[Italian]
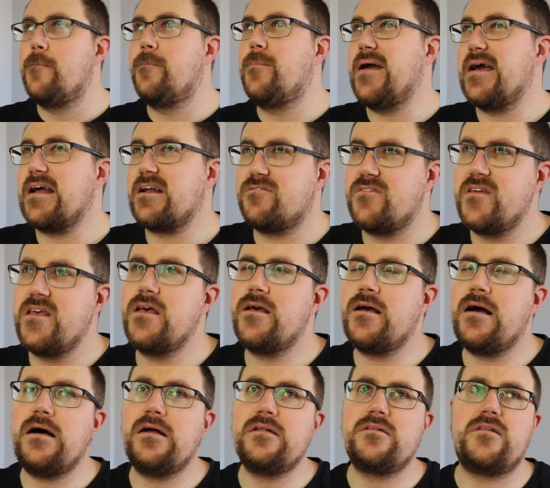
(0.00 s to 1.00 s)
per
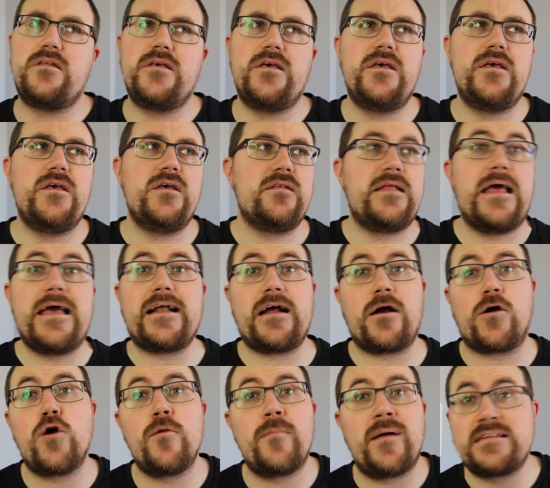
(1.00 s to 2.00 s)
via di, dei
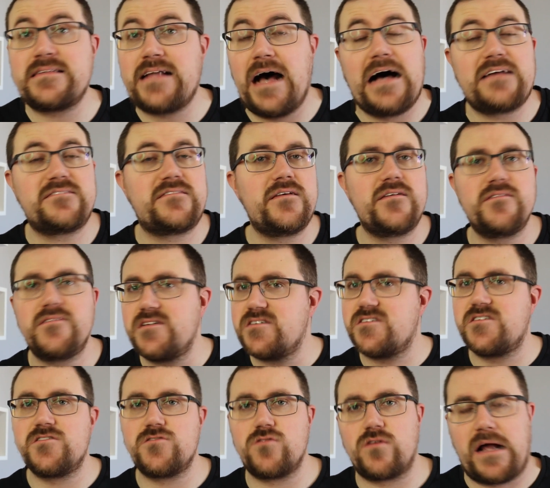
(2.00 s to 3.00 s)
raccomandati di
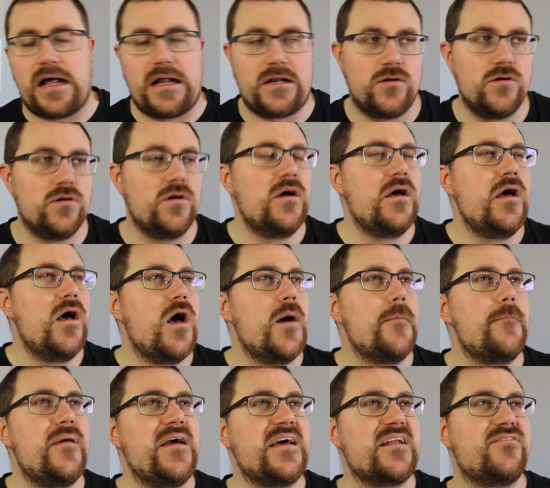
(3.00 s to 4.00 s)
Sisonago,
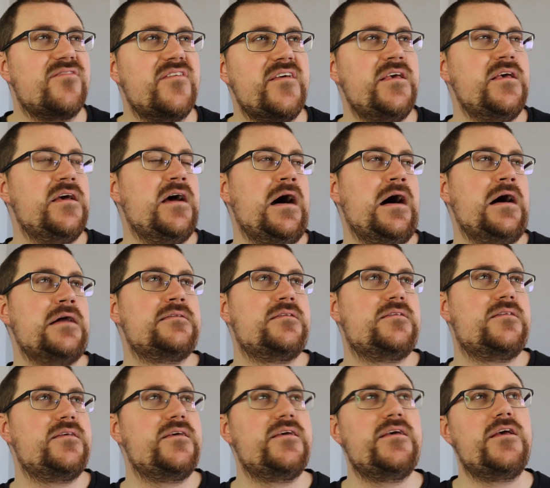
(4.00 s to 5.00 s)
per
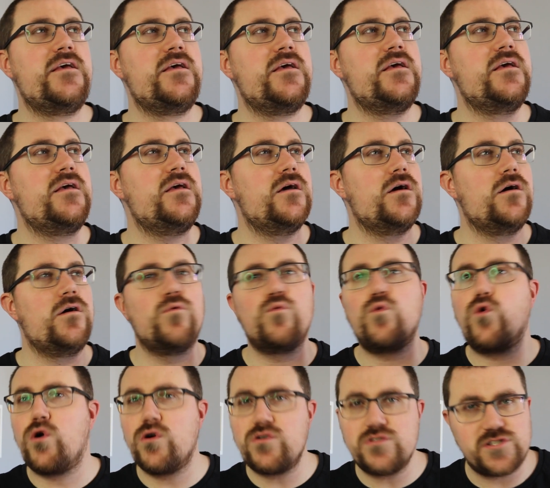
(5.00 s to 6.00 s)
via di eh,
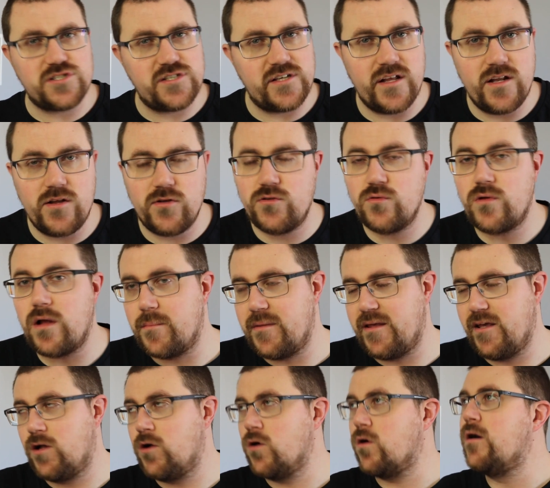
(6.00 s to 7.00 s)
un consiglio di un
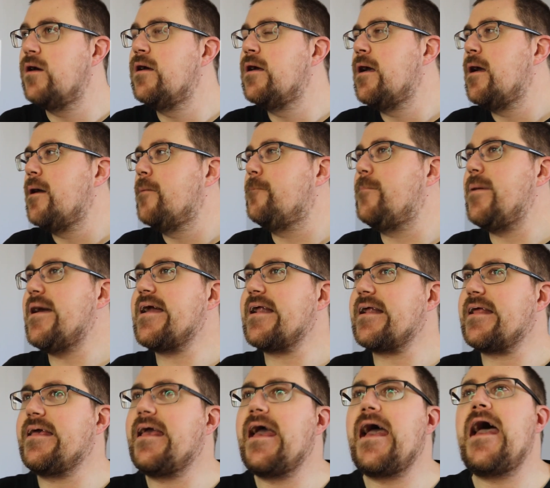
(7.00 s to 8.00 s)
amico,
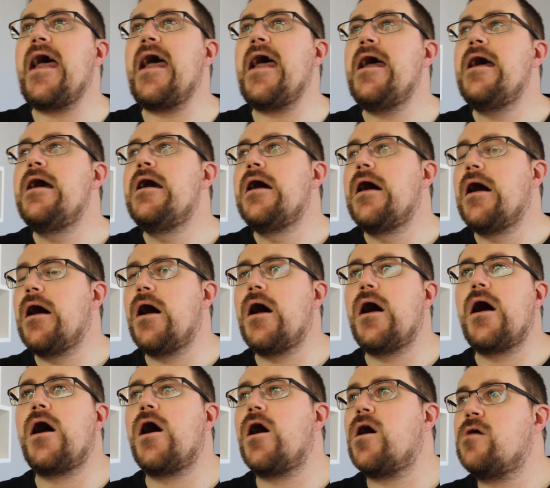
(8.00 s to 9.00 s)
perché
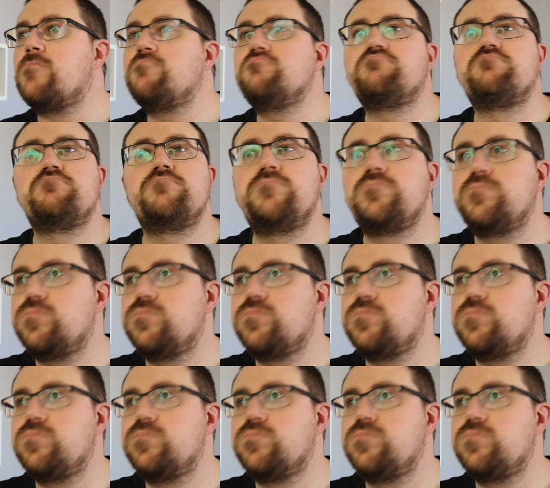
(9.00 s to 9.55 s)
eh,